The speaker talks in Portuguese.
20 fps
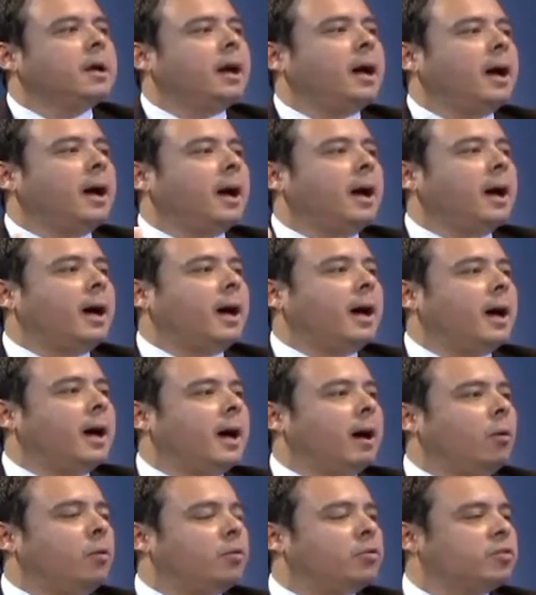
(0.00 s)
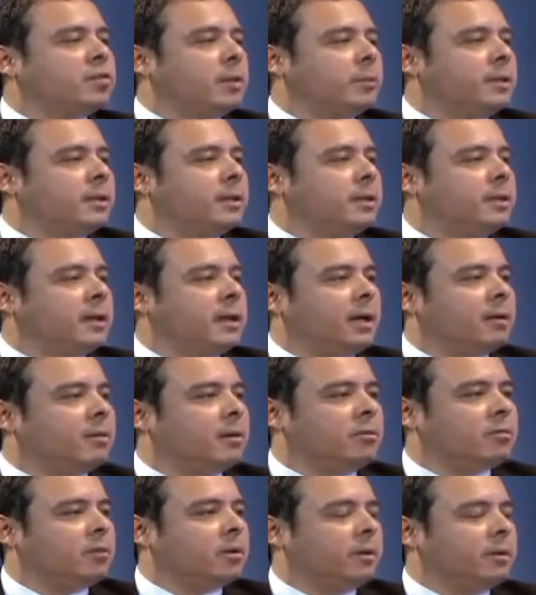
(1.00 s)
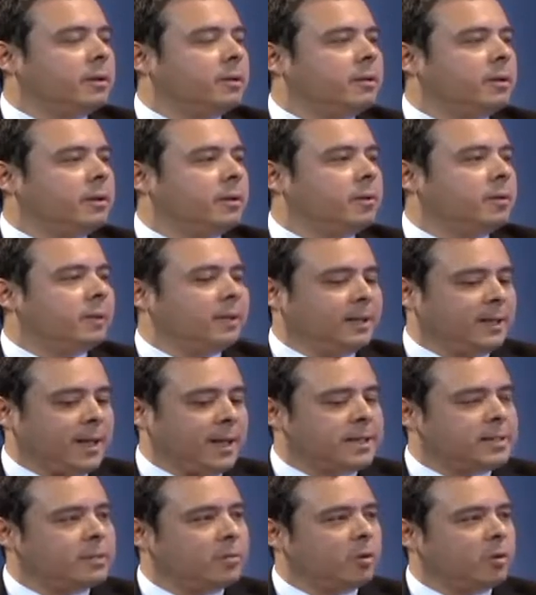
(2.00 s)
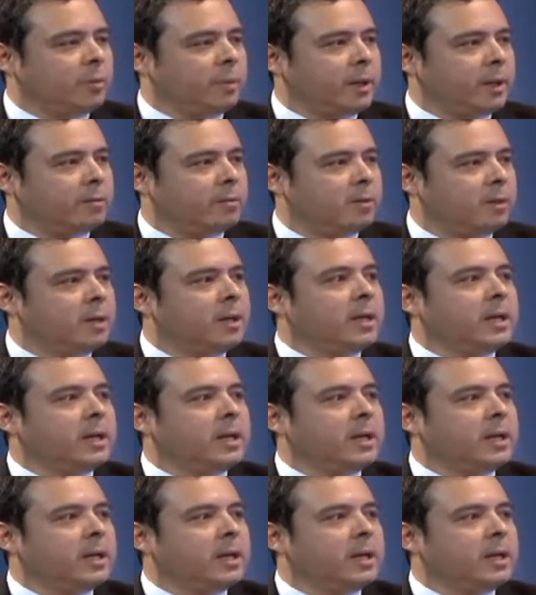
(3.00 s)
a, a, o sistema interligado nacional uhum. inteiro, nesse momento.